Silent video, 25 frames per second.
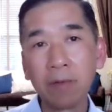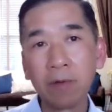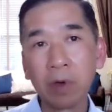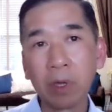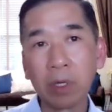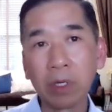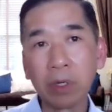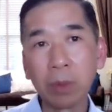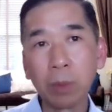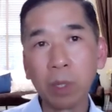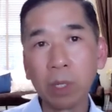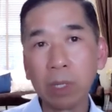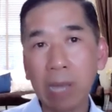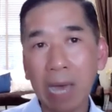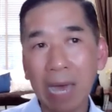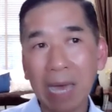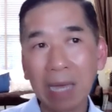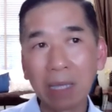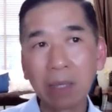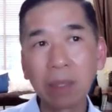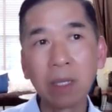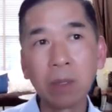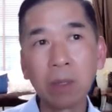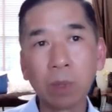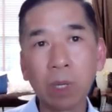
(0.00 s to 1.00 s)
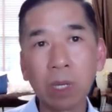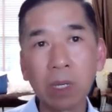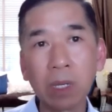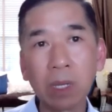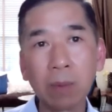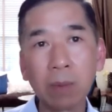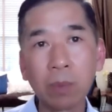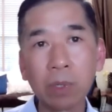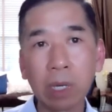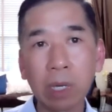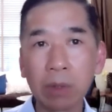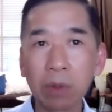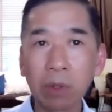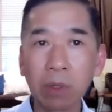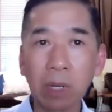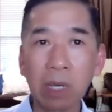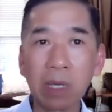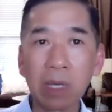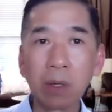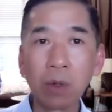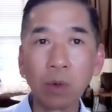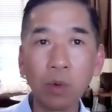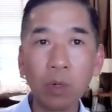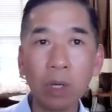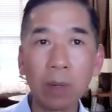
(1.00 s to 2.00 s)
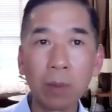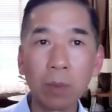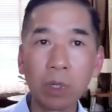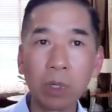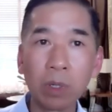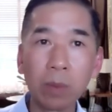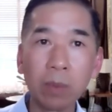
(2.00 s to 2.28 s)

Và Jimmy đang tìm cách làm sao từ đến cuối năm